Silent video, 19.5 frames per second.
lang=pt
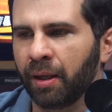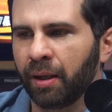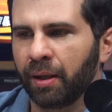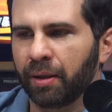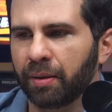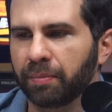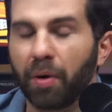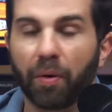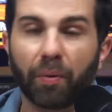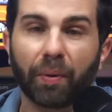
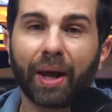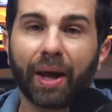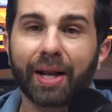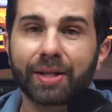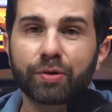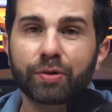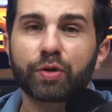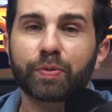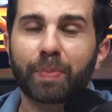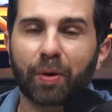Bom, em
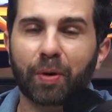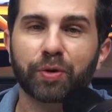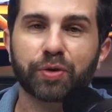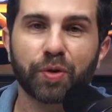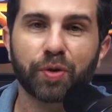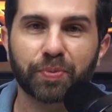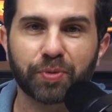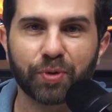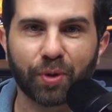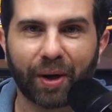relação aos pacotes
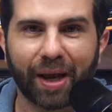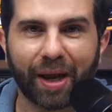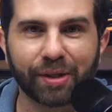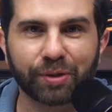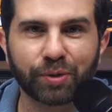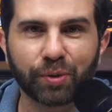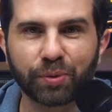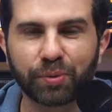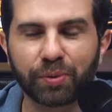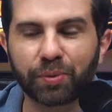opcionais
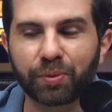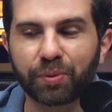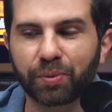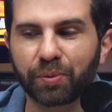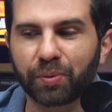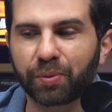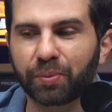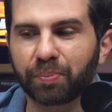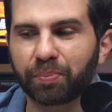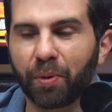do
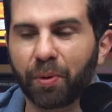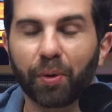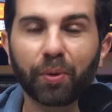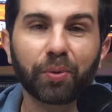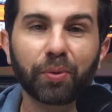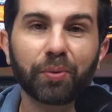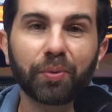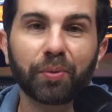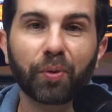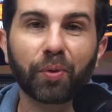
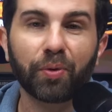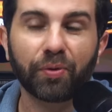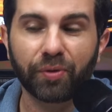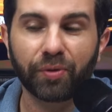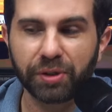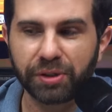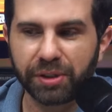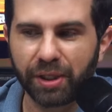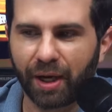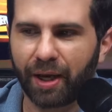Polo
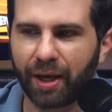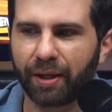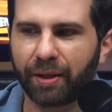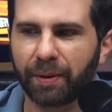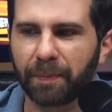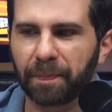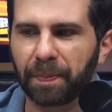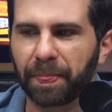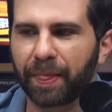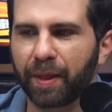Comfortline.
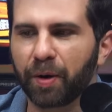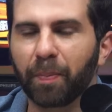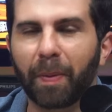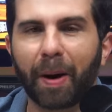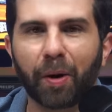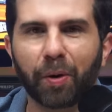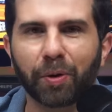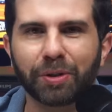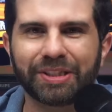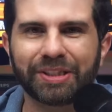O
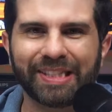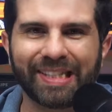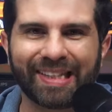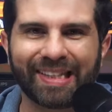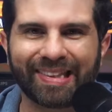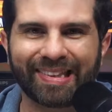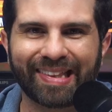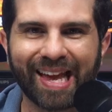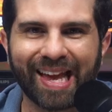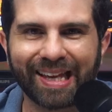pacote
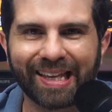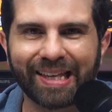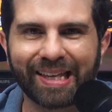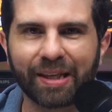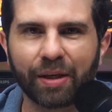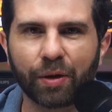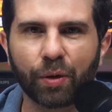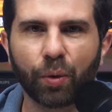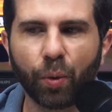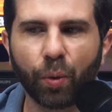
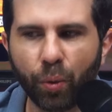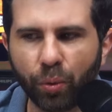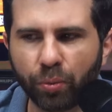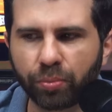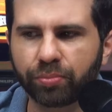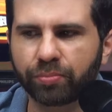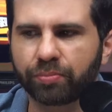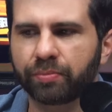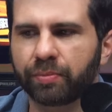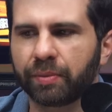Tech
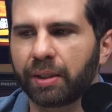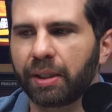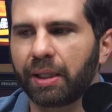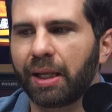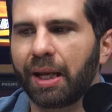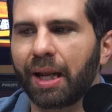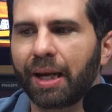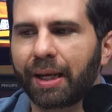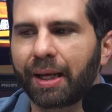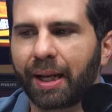1,
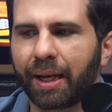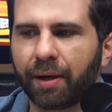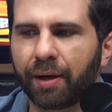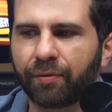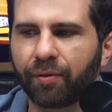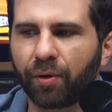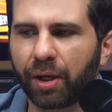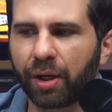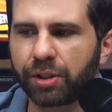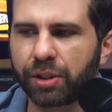ele agrega
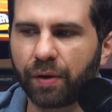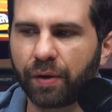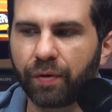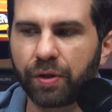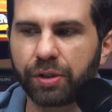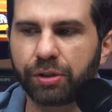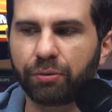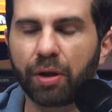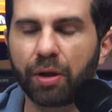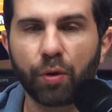volante
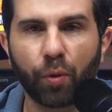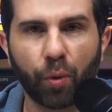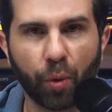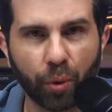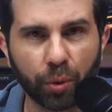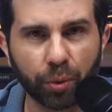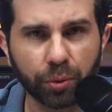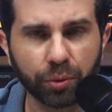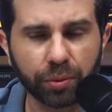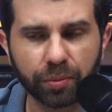revestido em
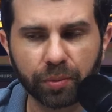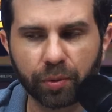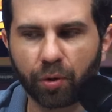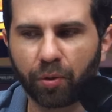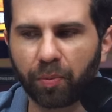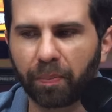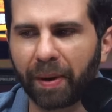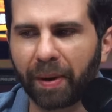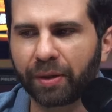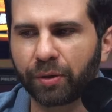couro com
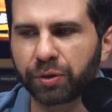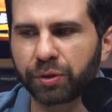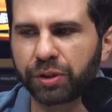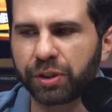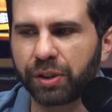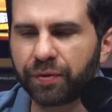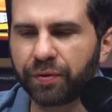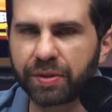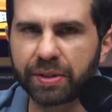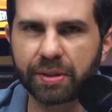pedal
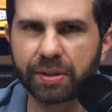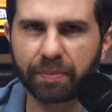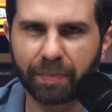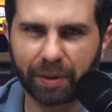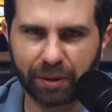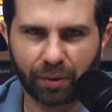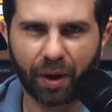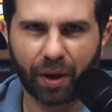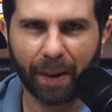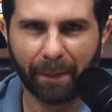shifts para
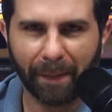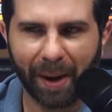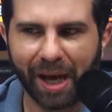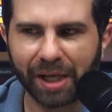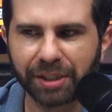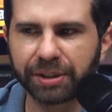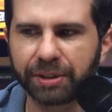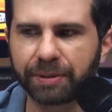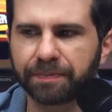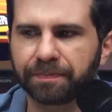trocar
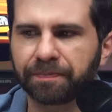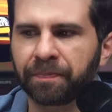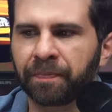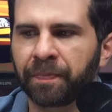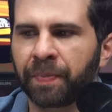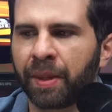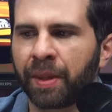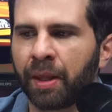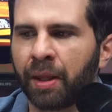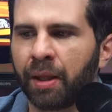marcha,
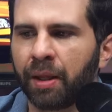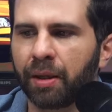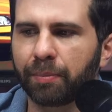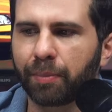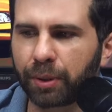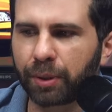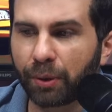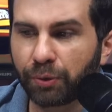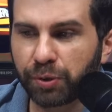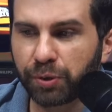
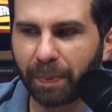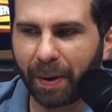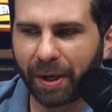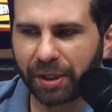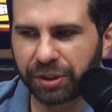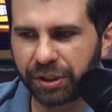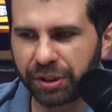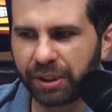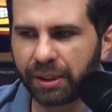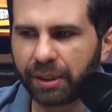botão de
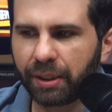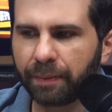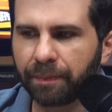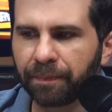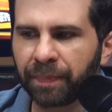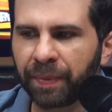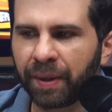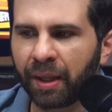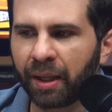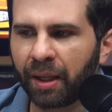partida,
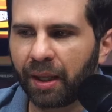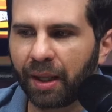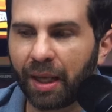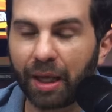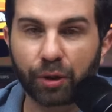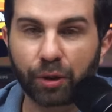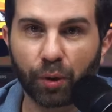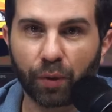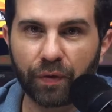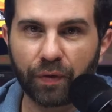
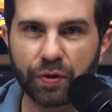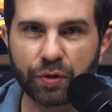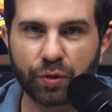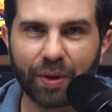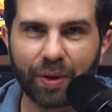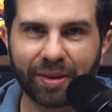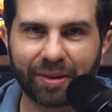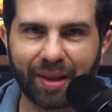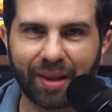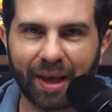retrovisor
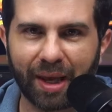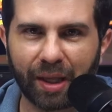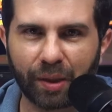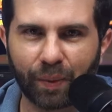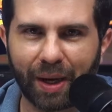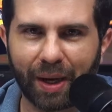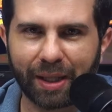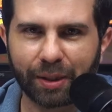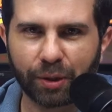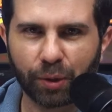interno
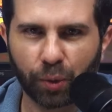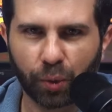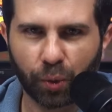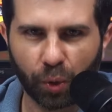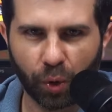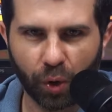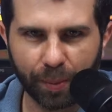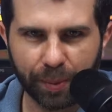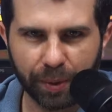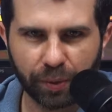
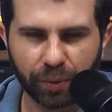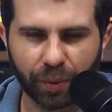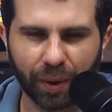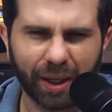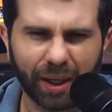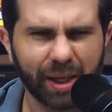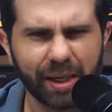eletrocrômico, aquele que